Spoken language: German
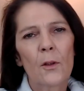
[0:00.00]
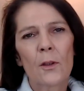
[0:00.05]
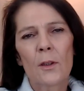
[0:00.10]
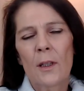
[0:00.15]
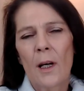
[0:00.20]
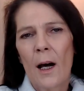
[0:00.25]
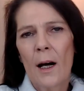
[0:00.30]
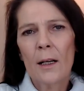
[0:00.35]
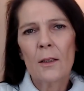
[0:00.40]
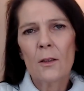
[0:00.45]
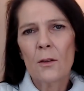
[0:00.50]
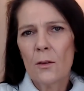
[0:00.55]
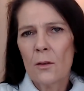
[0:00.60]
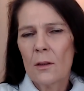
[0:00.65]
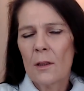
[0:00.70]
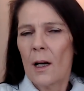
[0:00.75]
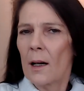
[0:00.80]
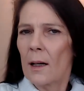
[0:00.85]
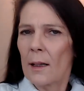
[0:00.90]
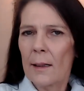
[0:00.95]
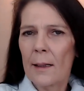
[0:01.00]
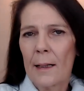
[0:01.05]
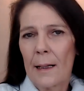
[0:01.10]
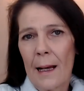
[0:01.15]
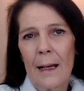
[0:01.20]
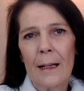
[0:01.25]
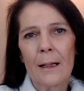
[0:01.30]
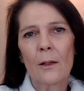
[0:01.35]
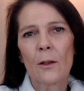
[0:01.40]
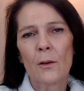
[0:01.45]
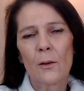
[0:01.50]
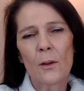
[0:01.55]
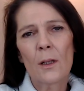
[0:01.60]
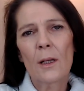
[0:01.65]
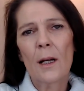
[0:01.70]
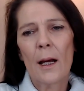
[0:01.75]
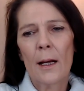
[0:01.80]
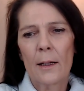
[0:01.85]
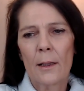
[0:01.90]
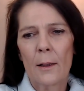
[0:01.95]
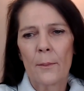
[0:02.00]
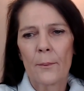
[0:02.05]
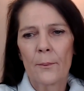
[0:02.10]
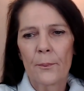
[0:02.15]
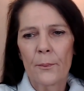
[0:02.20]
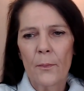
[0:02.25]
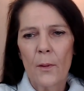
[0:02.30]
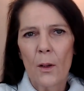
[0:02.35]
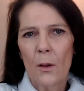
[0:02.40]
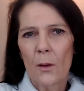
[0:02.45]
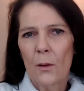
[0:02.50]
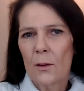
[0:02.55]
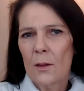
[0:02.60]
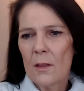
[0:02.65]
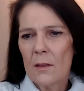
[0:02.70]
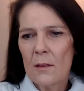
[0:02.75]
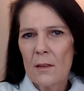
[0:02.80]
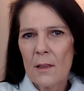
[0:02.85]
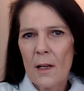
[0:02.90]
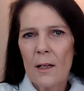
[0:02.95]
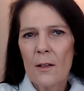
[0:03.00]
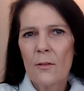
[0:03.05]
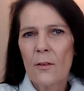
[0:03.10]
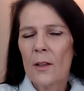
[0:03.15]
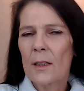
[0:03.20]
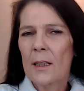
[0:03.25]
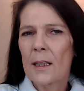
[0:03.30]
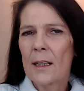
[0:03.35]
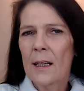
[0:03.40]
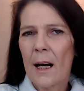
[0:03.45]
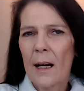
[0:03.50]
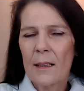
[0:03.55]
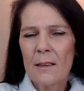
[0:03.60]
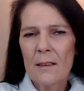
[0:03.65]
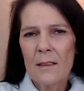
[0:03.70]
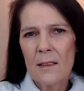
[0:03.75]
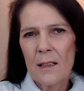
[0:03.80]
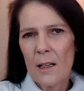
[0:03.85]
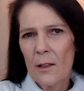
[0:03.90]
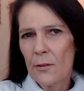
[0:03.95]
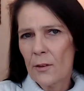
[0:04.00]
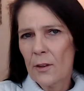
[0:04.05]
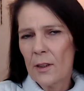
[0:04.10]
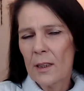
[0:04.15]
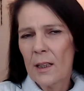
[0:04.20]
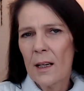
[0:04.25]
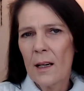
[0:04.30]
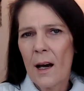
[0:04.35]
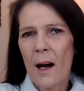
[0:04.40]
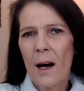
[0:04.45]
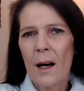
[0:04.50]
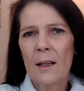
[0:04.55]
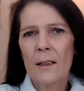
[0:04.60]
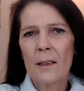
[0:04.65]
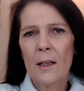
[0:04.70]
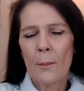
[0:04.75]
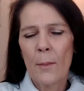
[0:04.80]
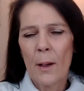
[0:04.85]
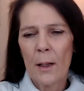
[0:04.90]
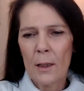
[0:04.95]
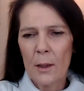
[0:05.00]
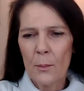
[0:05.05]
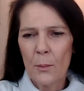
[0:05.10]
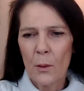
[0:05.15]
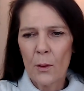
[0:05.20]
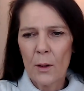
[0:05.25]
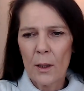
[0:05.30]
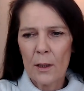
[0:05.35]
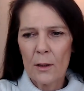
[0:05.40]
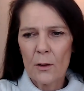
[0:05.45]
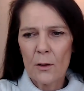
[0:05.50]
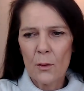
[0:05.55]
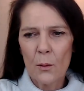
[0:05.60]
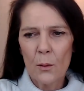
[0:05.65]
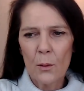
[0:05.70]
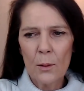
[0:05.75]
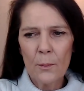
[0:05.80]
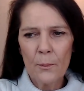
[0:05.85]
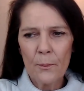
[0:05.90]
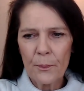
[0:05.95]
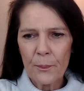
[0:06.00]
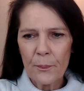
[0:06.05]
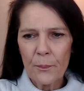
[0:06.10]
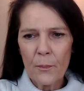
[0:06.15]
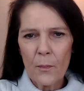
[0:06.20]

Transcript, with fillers: von Tag zu Tag kleiner und kleiner. Und das ist einfach eine ganz heftige Art der Manipulation.